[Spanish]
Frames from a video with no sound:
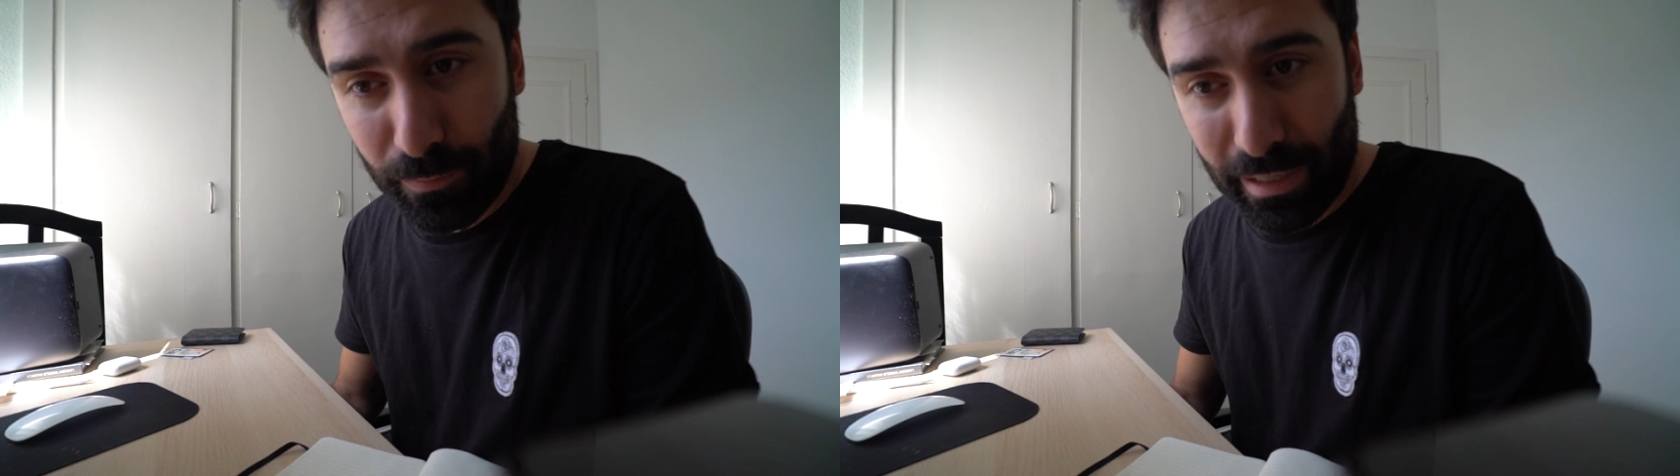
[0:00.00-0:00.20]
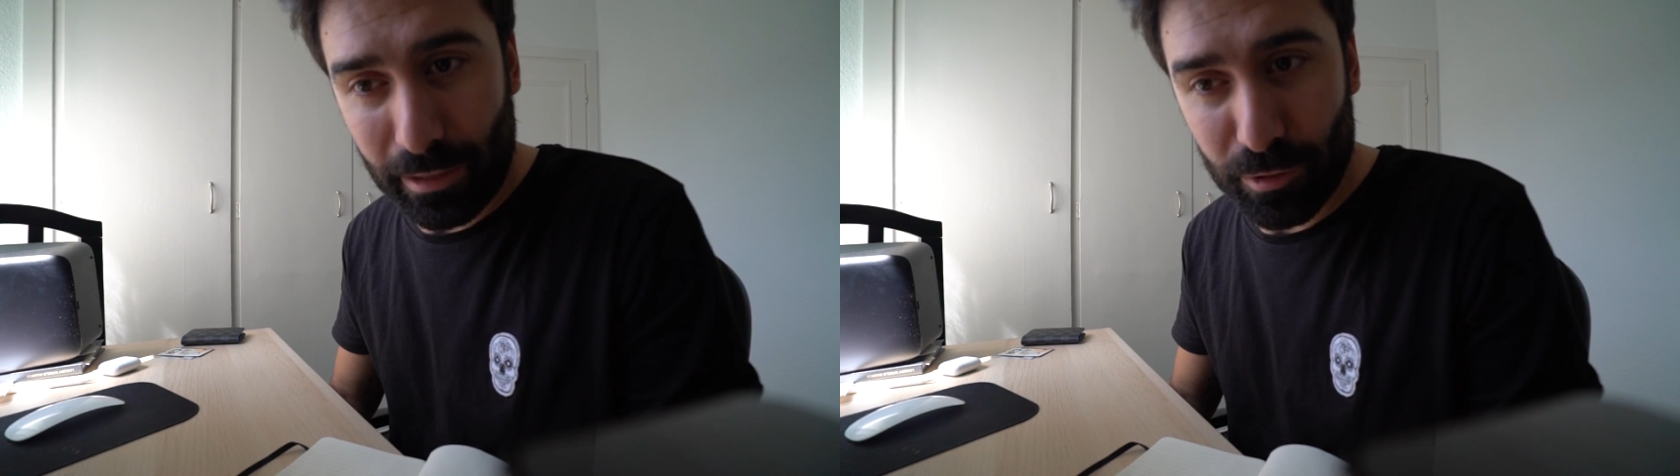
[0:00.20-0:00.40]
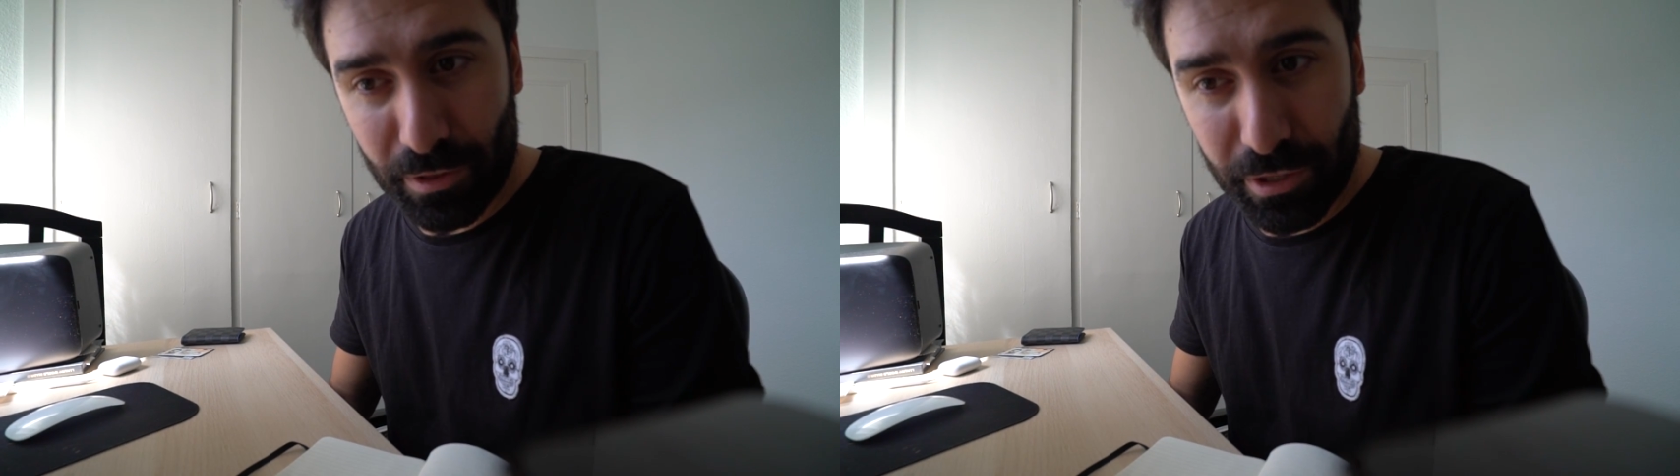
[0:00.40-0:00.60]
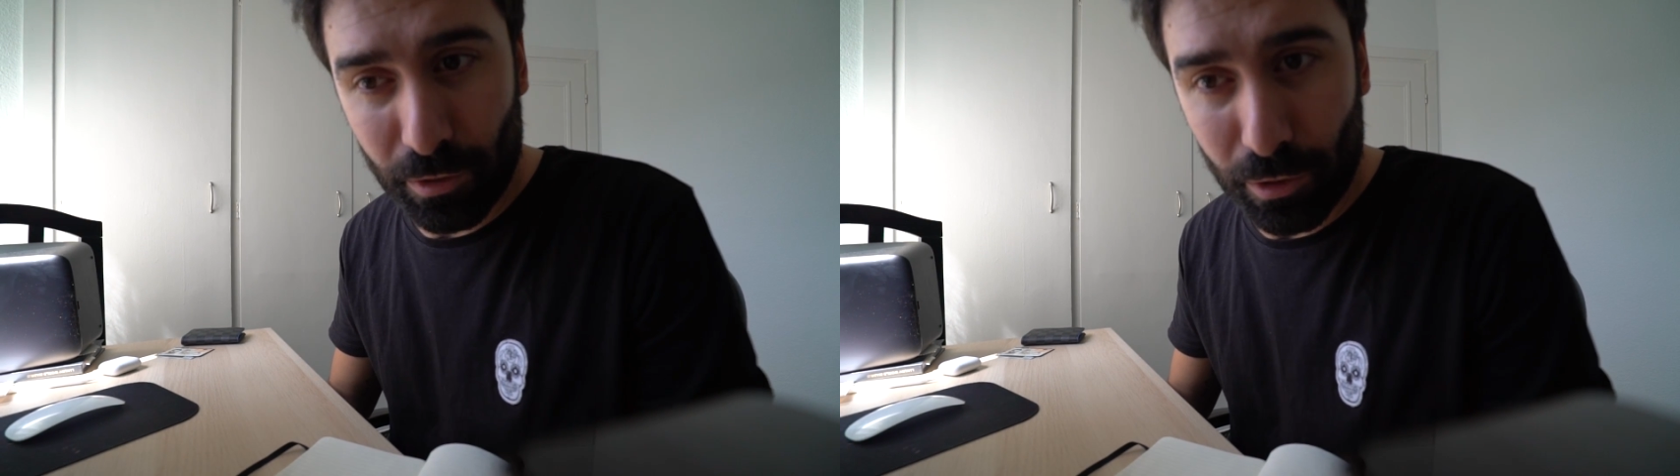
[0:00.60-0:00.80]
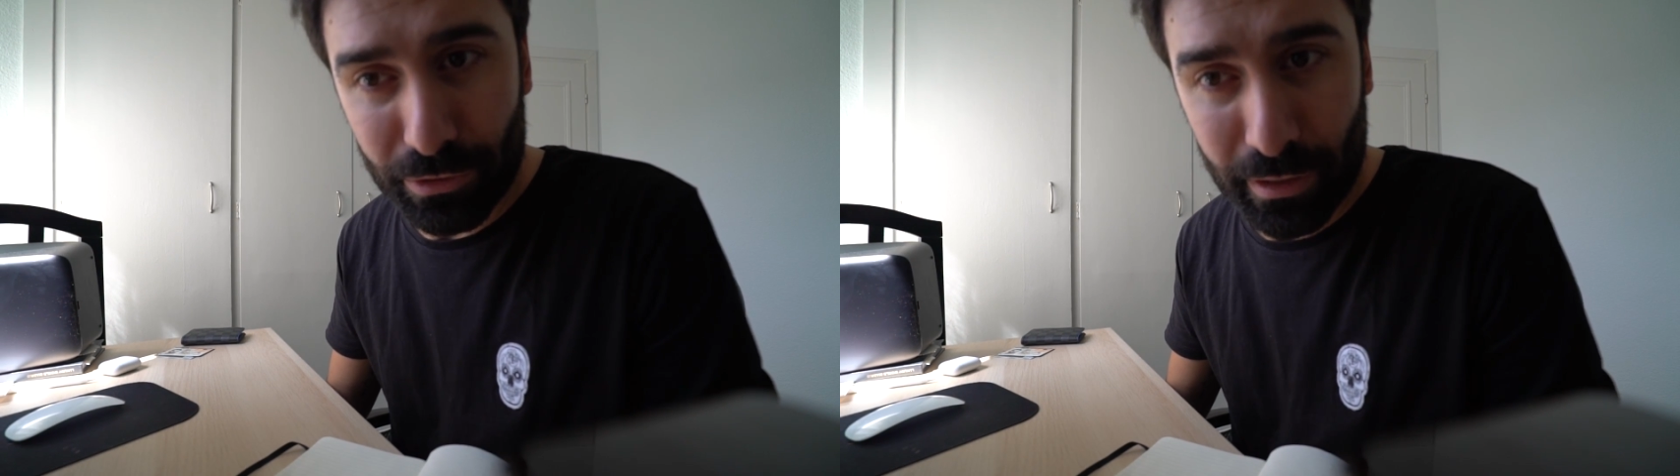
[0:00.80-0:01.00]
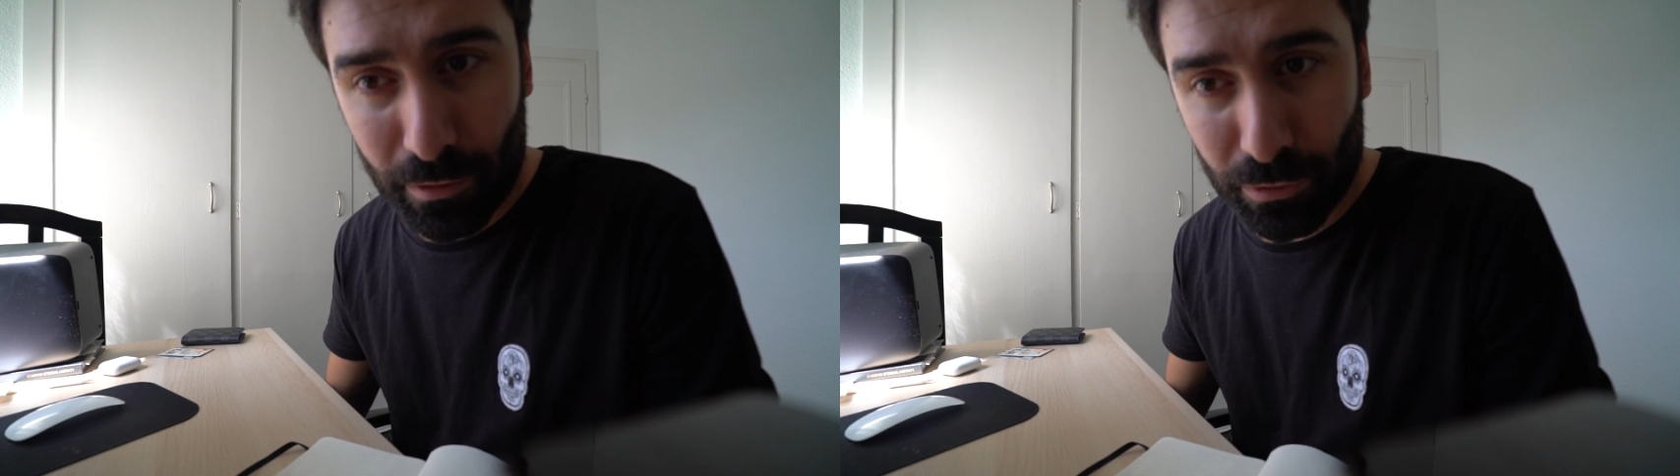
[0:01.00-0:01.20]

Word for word: Para que los vecinos no lo tengan